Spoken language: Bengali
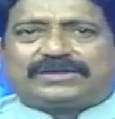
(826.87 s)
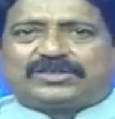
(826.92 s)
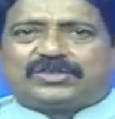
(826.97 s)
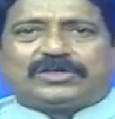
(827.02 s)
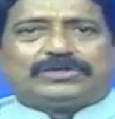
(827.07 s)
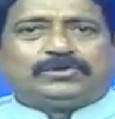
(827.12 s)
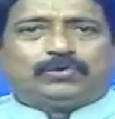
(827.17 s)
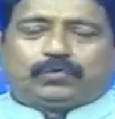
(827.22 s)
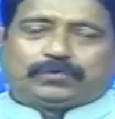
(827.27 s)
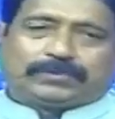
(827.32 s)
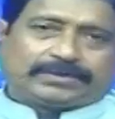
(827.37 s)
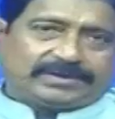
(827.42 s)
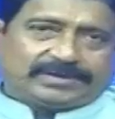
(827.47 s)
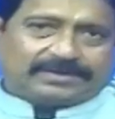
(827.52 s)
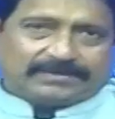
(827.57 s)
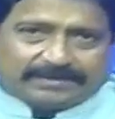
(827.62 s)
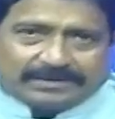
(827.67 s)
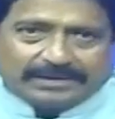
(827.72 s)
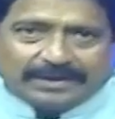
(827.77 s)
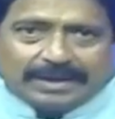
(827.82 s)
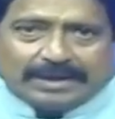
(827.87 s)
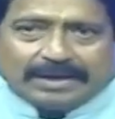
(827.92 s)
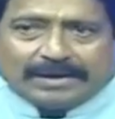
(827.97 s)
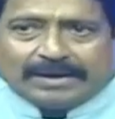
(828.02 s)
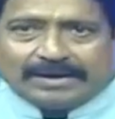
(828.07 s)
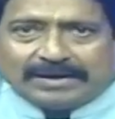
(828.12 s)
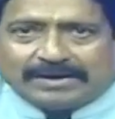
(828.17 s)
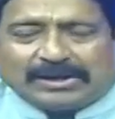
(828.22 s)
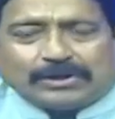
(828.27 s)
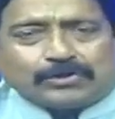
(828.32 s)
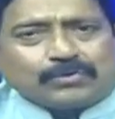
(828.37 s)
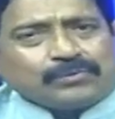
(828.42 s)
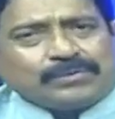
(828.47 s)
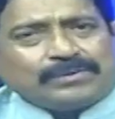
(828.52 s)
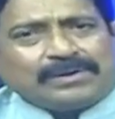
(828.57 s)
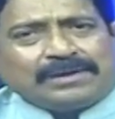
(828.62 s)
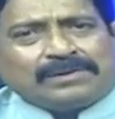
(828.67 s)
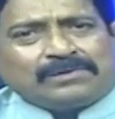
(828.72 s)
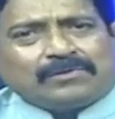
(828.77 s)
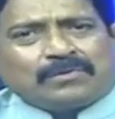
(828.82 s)
চেঞ্জ হচ্ছে
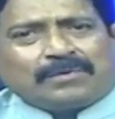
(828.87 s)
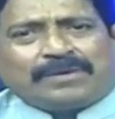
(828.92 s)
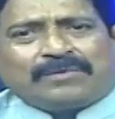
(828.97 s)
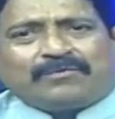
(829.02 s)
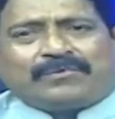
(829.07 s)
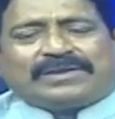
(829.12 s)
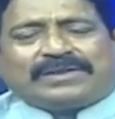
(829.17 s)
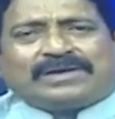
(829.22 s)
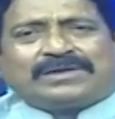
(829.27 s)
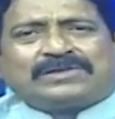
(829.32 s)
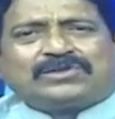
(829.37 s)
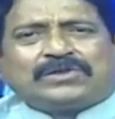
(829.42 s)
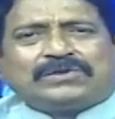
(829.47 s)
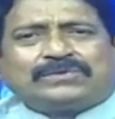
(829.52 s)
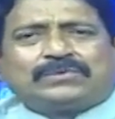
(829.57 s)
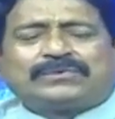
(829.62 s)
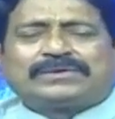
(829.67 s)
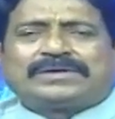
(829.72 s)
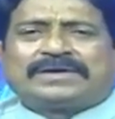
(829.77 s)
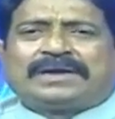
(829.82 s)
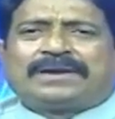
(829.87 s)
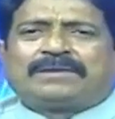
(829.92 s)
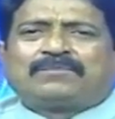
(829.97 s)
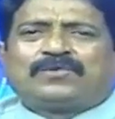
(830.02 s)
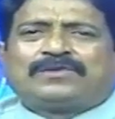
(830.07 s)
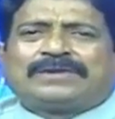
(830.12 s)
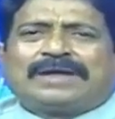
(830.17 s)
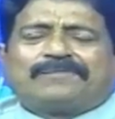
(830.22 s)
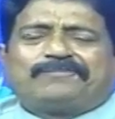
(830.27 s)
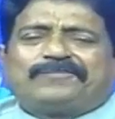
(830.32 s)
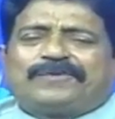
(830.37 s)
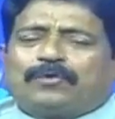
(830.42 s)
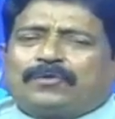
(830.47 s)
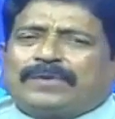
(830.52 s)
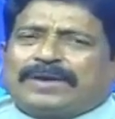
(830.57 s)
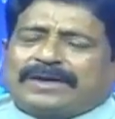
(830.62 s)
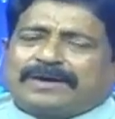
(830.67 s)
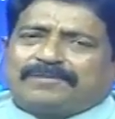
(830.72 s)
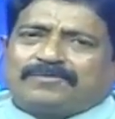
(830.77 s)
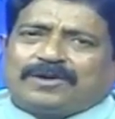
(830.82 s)
কিছুদিন ধরে ওয়েদার চেঞ্জ হচ্ছে এর মধ্যে আপনি
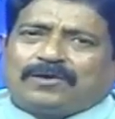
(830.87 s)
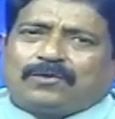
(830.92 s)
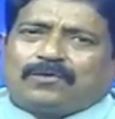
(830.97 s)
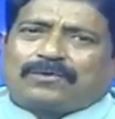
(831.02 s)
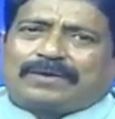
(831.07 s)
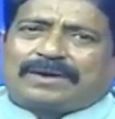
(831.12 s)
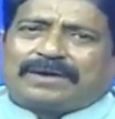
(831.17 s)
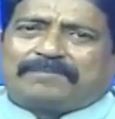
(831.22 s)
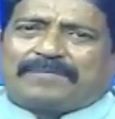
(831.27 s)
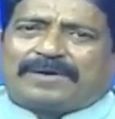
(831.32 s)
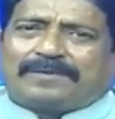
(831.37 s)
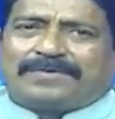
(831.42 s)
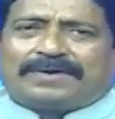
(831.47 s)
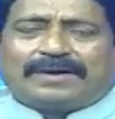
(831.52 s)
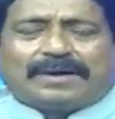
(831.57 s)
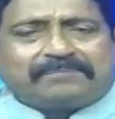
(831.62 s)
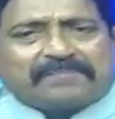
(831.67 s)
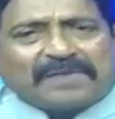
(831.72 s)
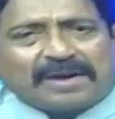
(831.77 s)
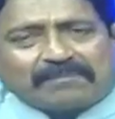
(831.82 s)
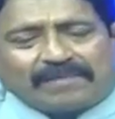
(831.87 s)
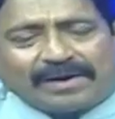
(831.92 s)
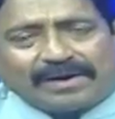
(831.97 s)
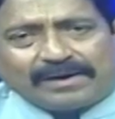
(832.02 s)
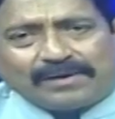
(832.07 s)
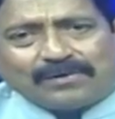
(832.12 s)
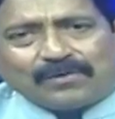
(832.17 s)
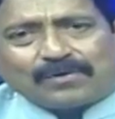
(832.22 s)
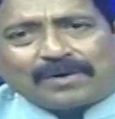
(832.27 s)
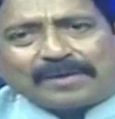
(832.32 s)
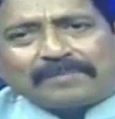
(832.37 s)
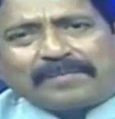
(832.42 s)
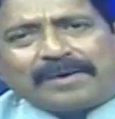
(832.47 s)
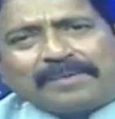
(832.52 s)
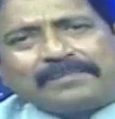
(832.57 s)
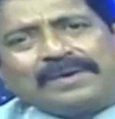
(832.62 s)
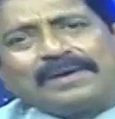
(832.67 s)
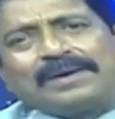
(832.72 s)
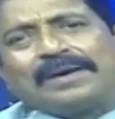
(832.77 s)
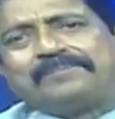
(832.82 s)
অনেক এমনি লোককে পাবেন আপনার বাড়ির লোককে
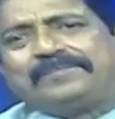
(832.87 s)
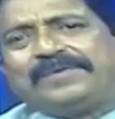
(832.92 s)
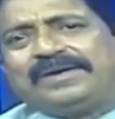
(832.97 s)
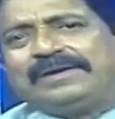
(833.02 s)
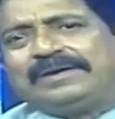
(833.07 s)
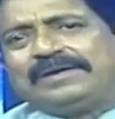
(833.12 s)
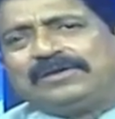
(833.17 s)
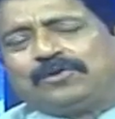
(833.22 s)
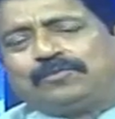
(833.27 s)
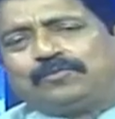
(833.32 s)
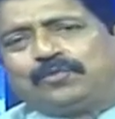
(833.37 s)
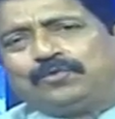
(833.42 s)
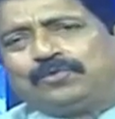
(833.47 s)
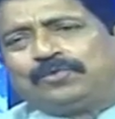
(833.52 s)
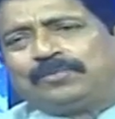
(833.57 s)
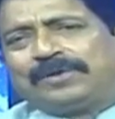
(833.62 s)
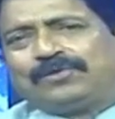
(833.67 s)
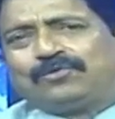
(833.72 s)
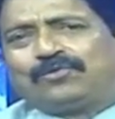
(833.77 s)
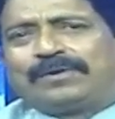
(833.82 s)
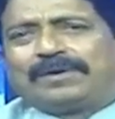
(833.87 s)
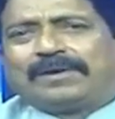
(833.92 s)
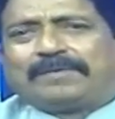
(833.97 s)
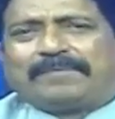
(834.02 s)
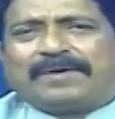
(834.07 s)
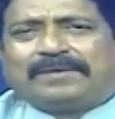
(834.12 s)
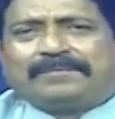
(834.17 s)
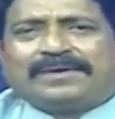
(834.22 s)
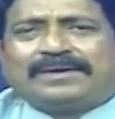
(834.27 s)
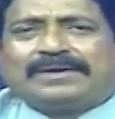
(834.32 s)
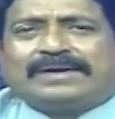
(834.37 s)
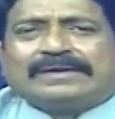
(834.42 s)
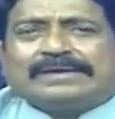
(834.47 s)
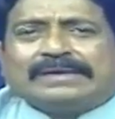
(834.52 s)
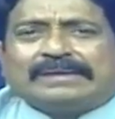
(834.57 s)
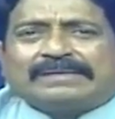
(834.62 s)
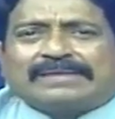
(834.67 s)
পাবেন আপনি নিজের বন্ধু বান্ধবকে পাবেন কি